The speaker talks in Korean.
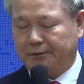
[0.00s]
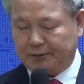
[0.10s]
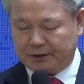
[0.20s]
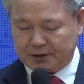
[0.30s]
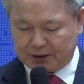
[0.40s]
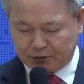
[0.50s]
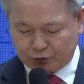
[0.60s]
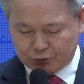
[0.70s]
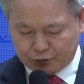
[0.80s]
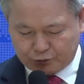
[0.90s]
우리
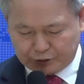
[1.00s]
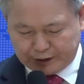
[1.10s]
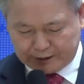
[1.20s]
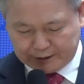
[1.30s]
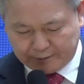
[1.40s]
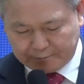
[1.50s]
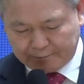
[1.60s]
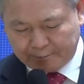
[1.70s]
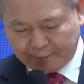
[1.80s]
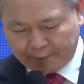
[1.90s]

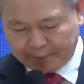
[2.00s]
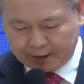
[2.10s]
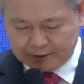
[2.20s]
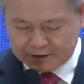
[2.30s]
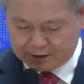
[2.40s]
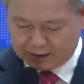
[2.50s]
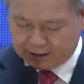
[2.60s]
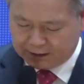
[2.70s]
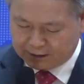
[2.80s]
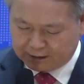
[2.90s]
지난주에는
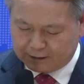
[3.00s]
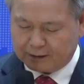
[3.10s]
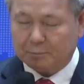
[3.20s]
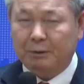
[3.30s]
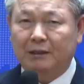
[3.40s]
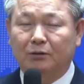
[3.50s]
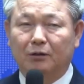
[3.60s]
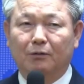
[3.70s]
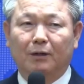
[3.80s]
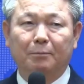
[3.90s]
히스기야가
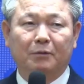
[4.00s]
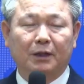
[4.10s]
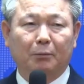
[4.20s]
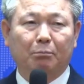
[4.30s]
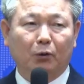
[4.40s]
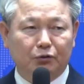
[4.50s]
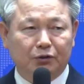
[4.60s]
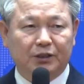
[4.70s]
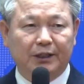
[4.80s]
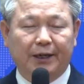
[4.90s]
백성들과 함께
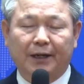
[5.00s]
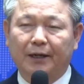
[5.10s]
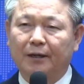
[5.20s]
범죄,